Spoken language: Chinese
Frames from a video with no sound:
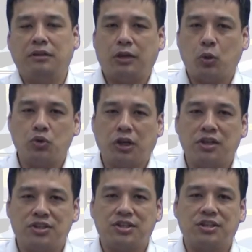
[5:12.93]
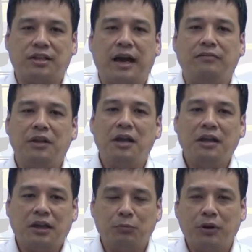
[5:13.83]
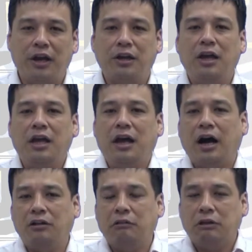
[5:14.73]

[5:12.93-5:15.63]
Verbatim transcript: 那同学可以试试看，可不可以啊？